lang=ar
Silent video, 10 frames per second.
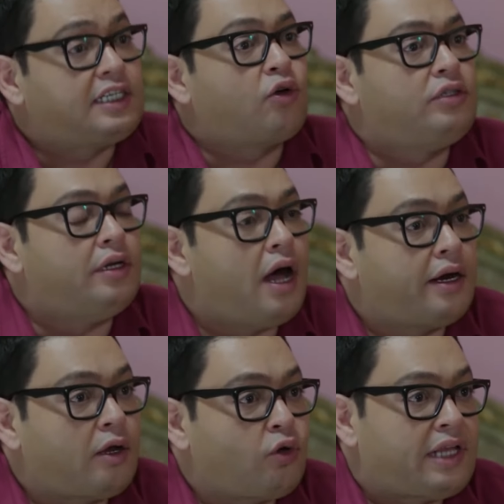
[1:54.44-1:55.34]
اذا كنت
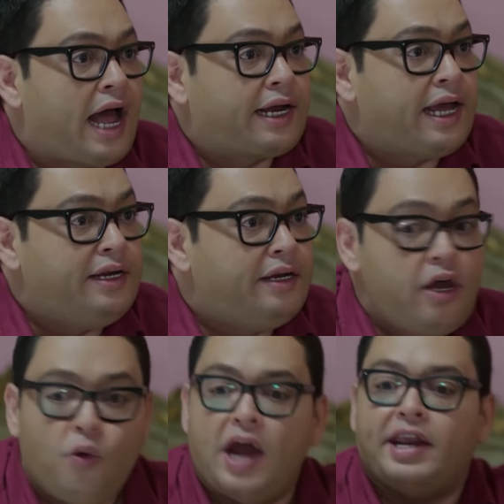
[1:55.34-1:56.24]
النهارده كنت هتجنن
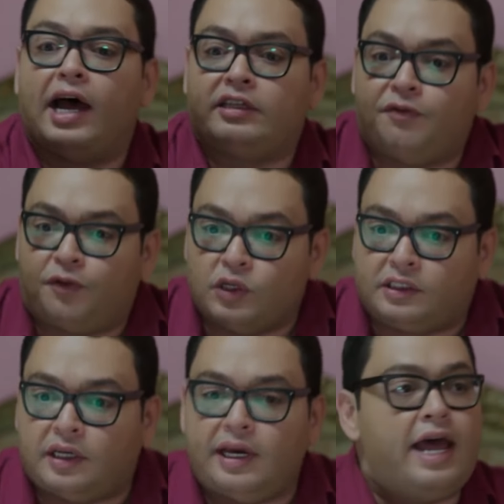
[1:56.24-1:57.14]
واحنا قاعدين في
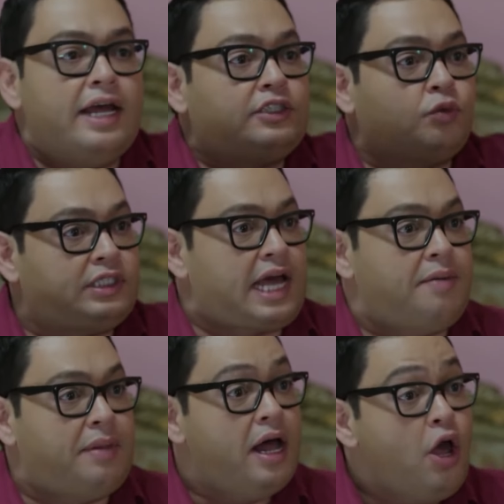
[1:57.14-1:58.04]
وسط ناس
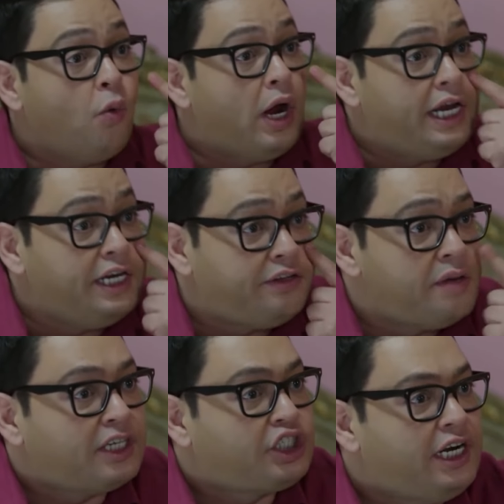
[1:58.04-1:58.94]
وزحمه وعيني
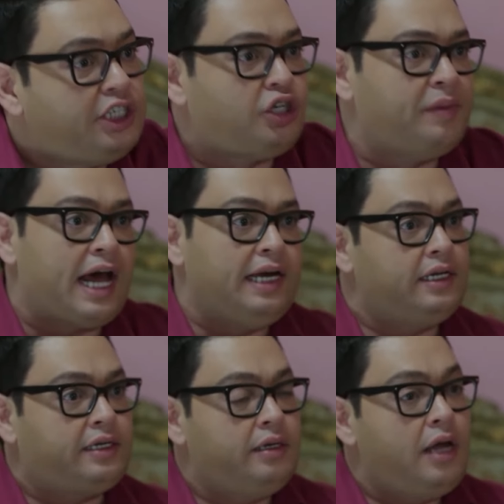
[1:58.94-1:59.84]
دي ما اتشالتش من
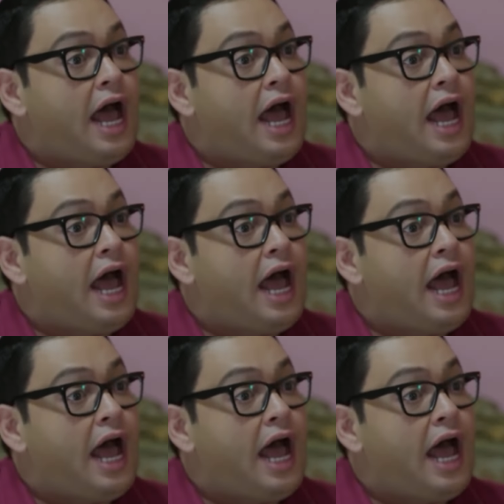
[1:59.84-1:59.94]
عليكي